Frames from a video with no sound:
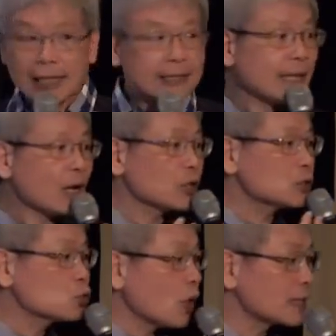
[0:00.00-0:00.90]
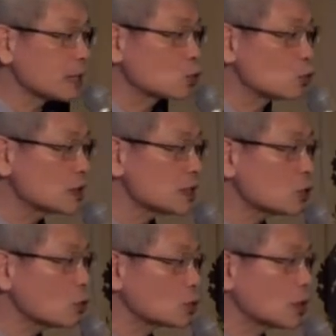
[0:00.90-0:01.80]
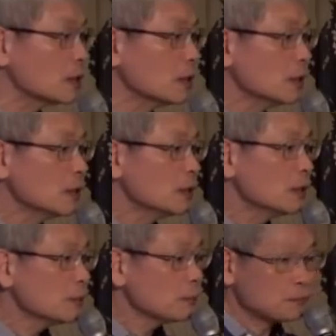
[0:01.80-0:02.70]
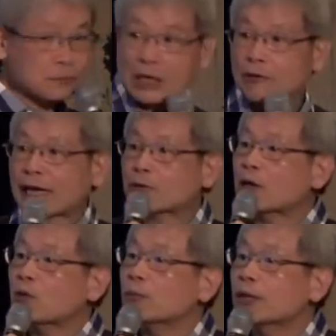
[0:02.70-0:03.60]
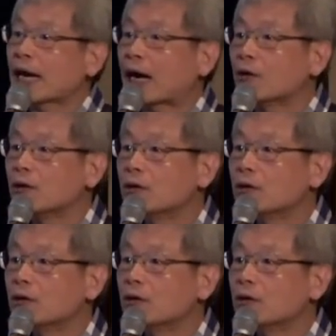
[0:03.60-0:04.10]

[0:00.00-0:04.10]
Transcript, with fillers: 但到了状的组织受损，找开关会不会好？